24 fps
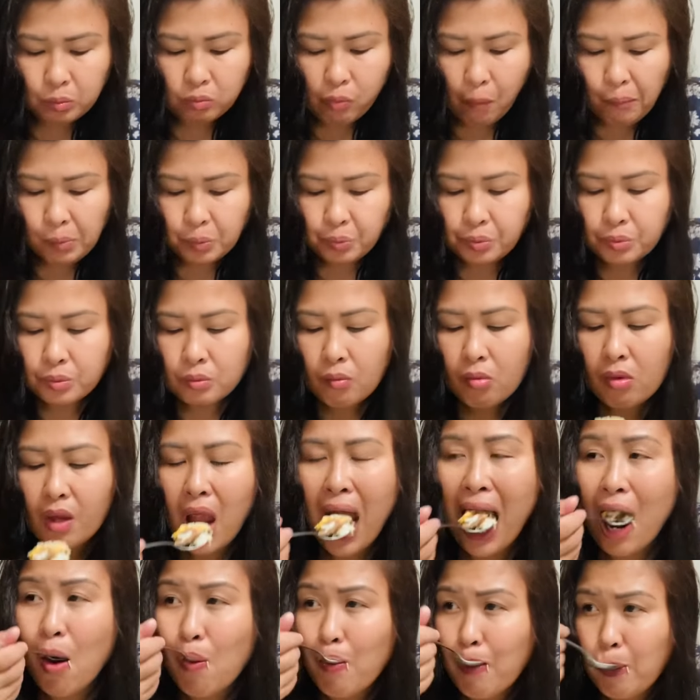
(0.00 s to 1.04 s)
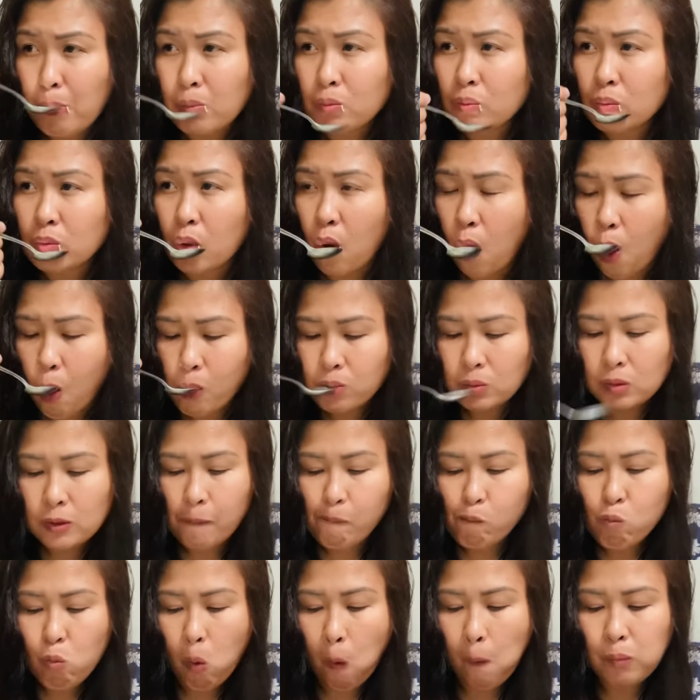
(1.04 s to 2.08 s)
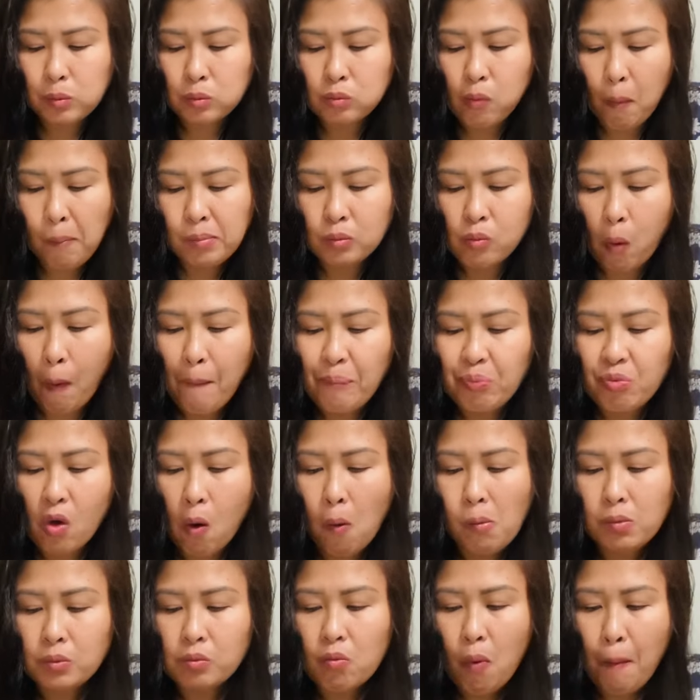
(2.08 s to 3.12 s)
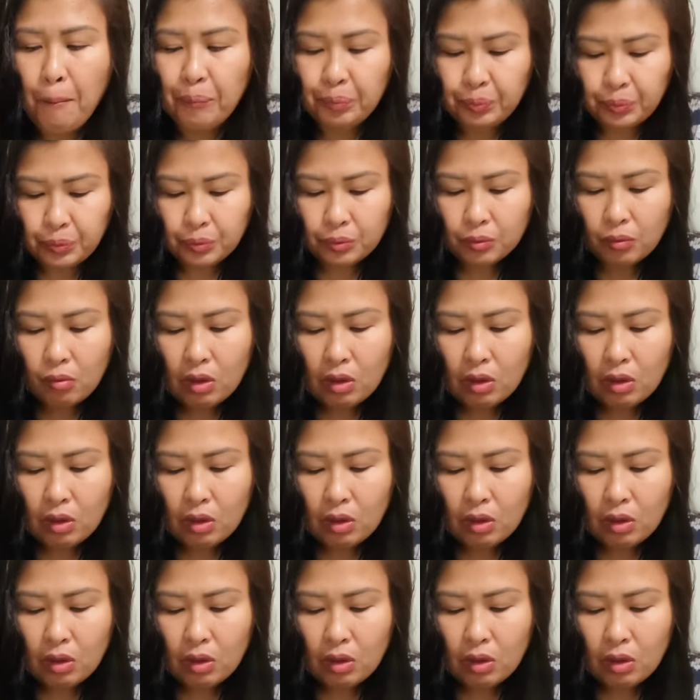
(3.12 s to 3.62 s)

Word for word: pag ano natin, pag control ng ating timbang.